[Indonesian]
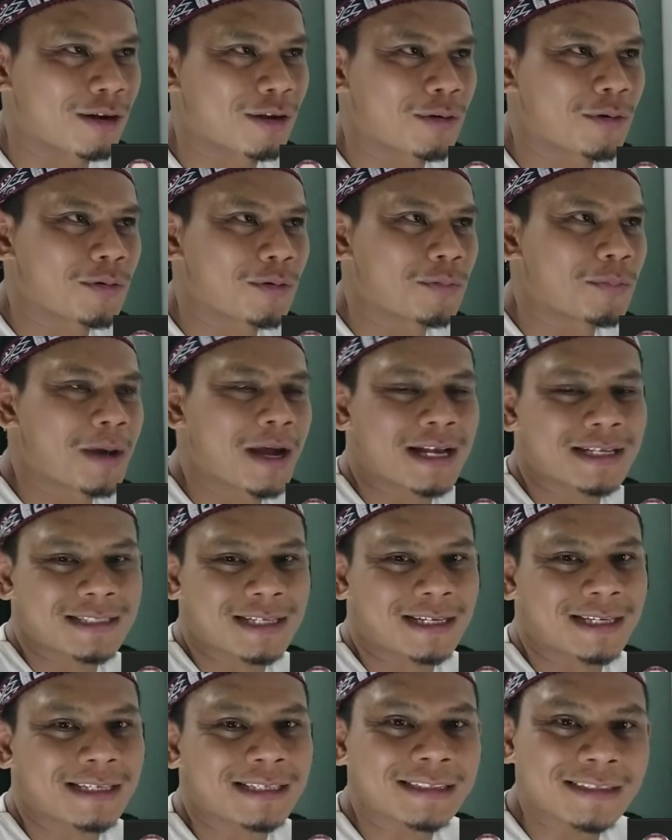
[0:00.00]
Kalau
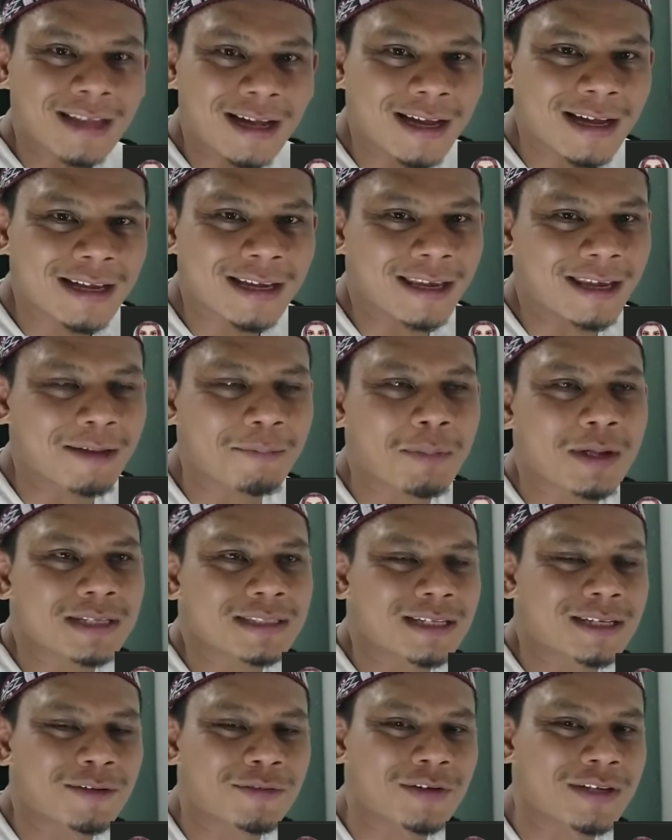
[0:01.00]
bahasa kita ya
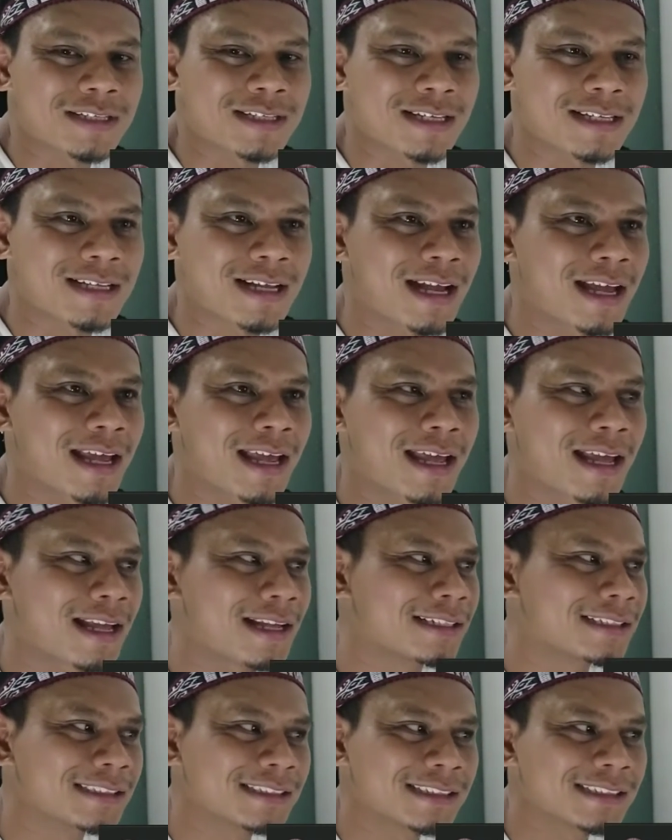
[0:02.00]
bahasa Indonesia-nya
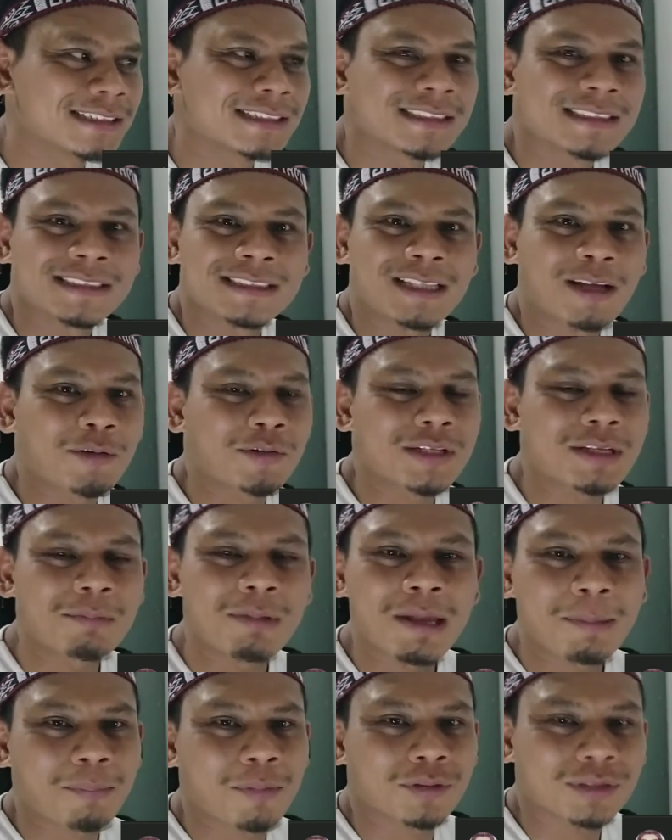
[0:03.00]
kayak
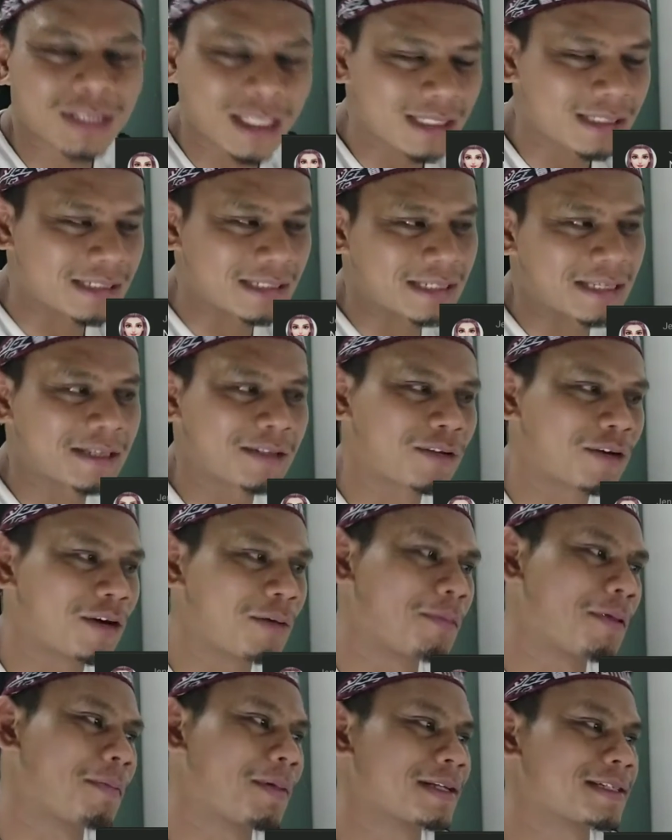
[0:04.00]
takutnya belepotan gitu
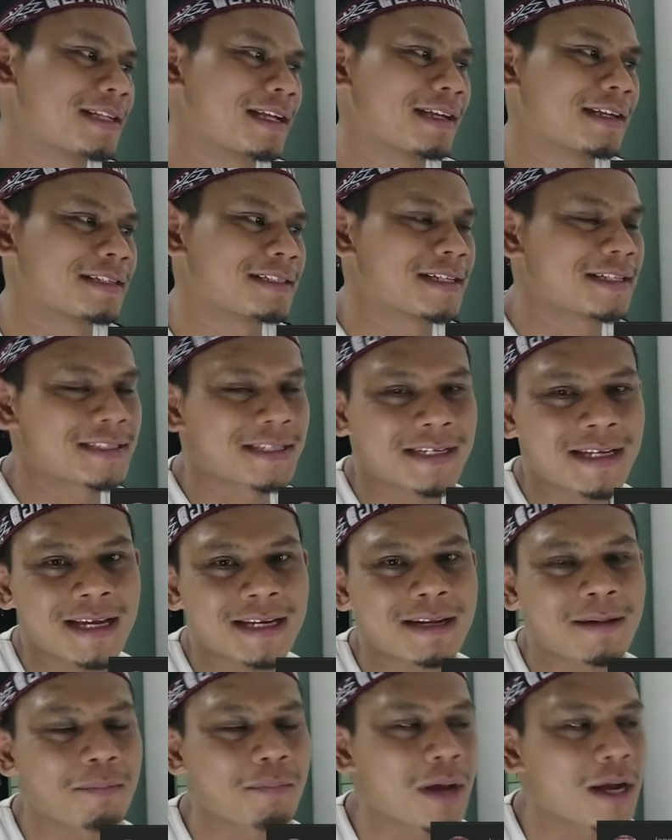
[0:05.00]
ngomong bahasa Inggrisnya.
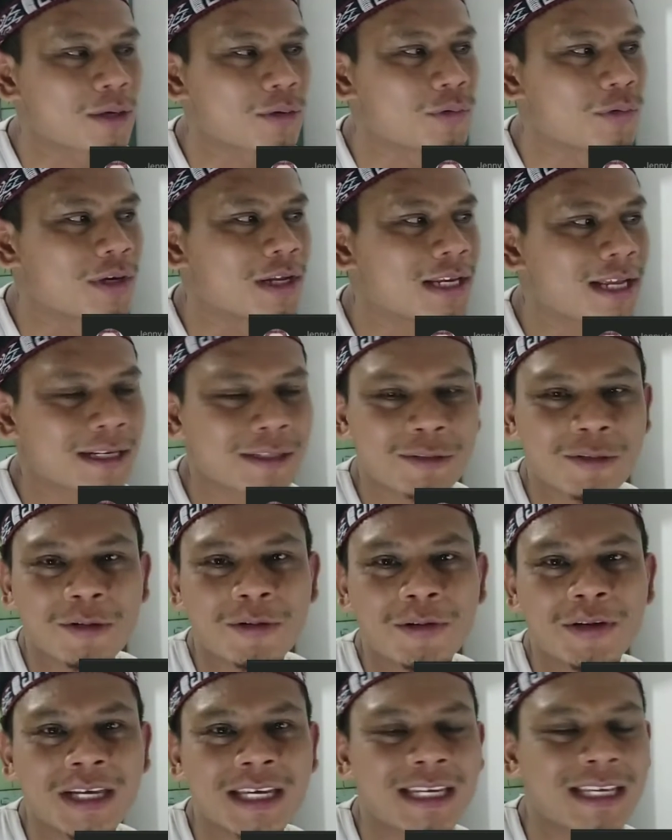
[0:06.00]
Jadi ada Mbak Google yang
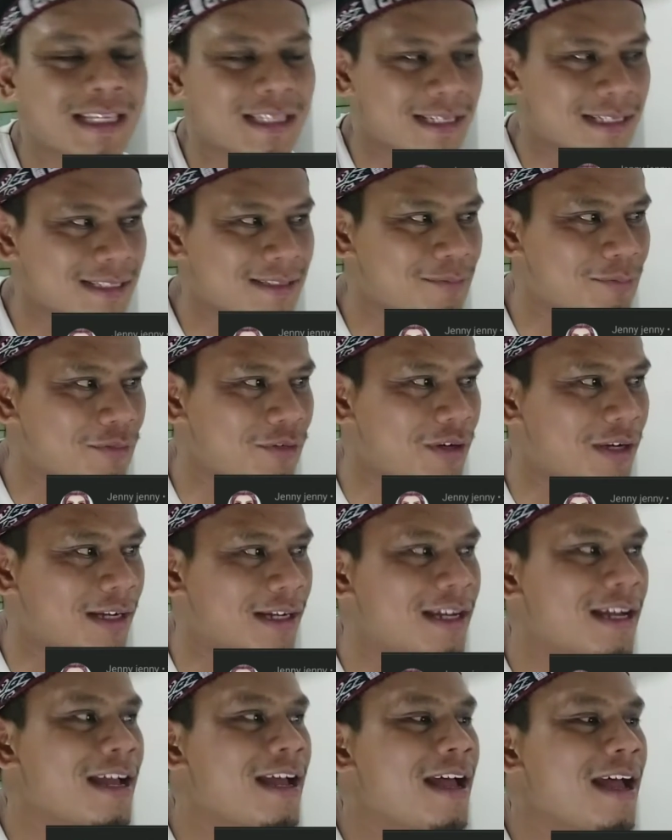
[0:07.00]
nolongin kita
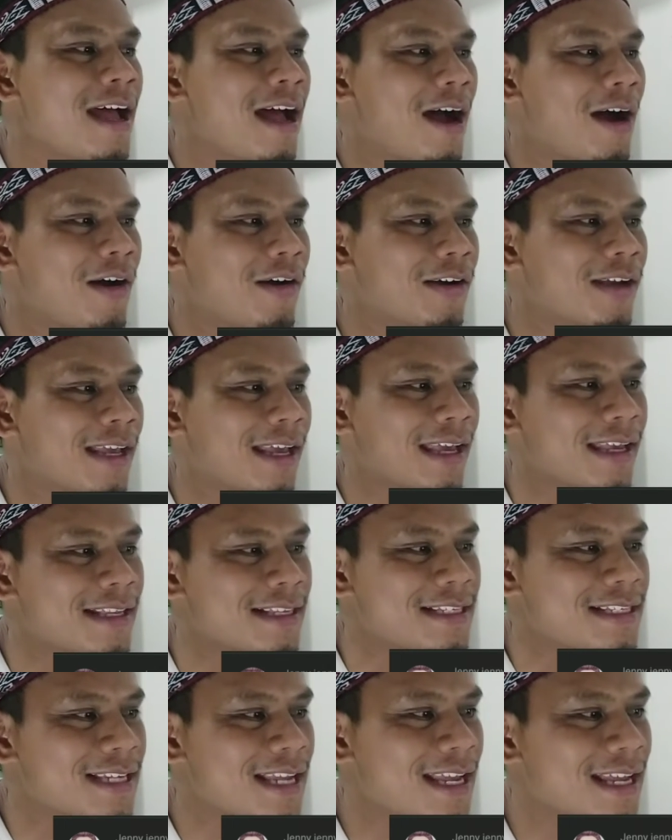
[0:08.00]
semua. Oke,
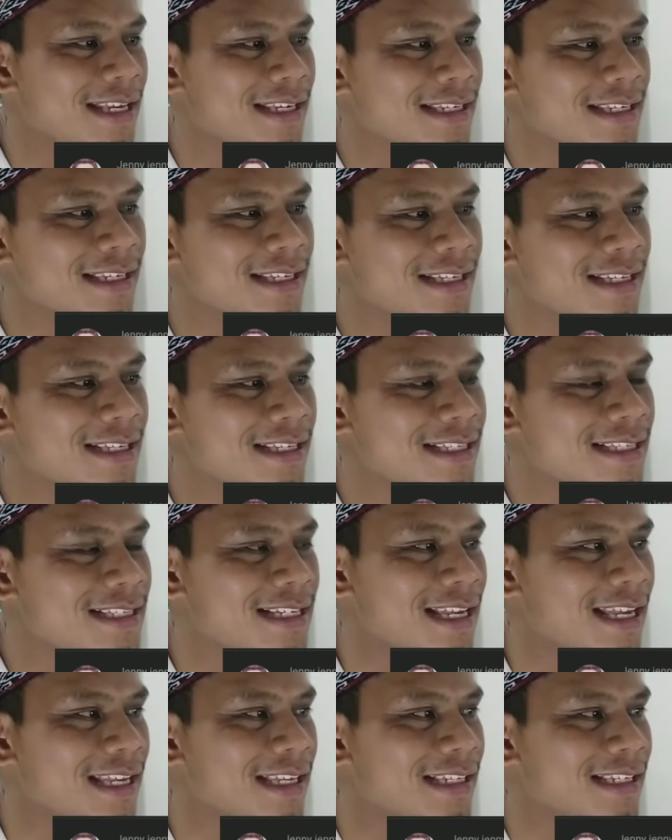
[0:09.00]
okay, Jenny,
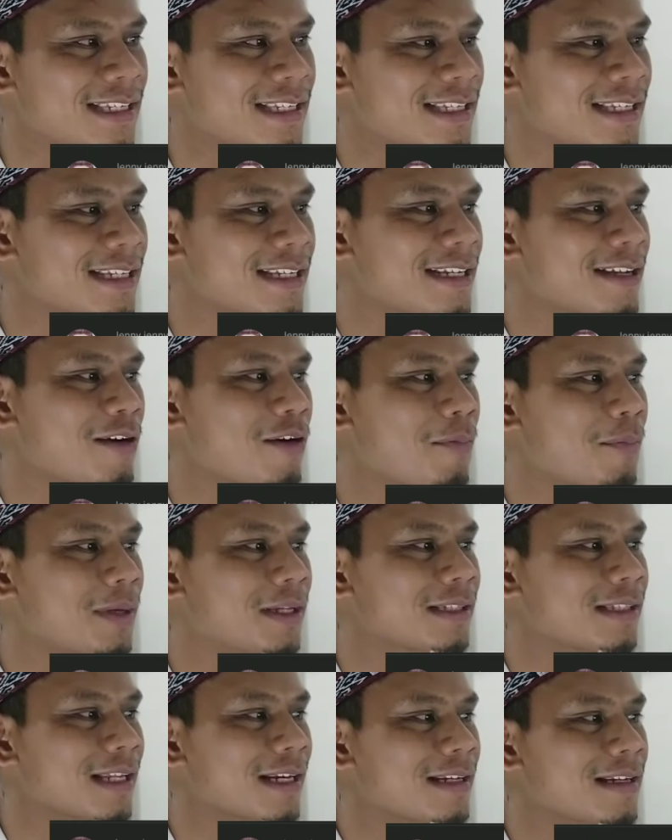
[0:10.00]
Jenny,
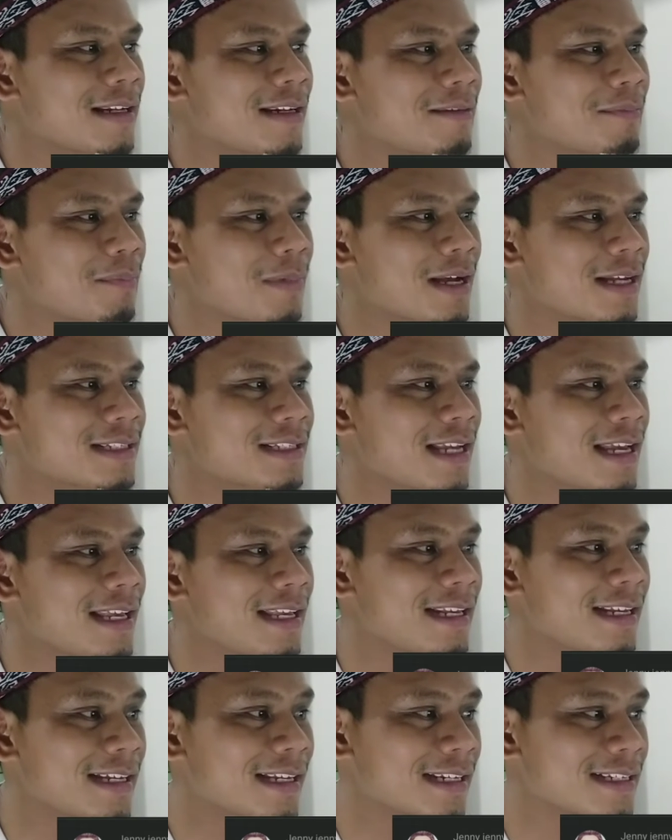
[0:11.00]
komentar dalam bahasa
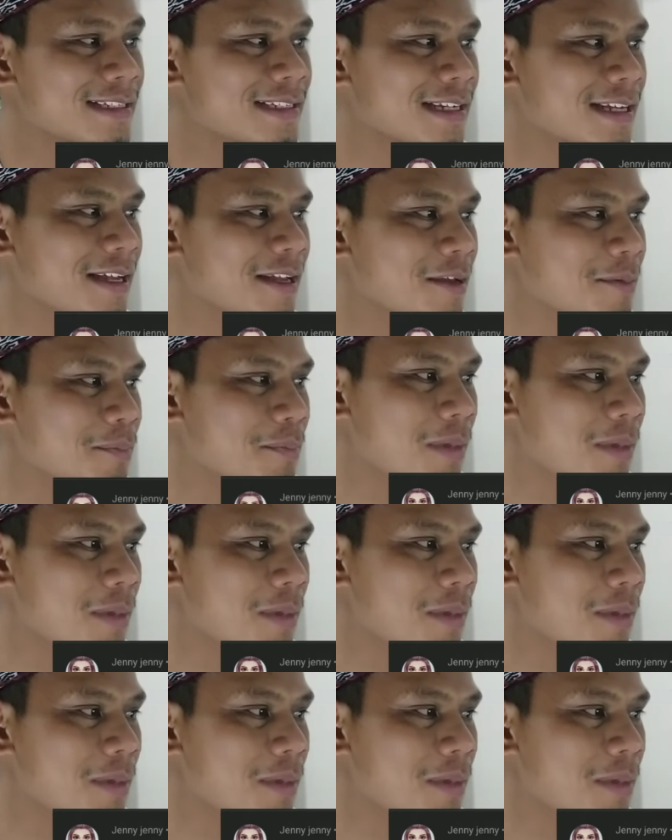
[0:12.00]
Inggrisnya.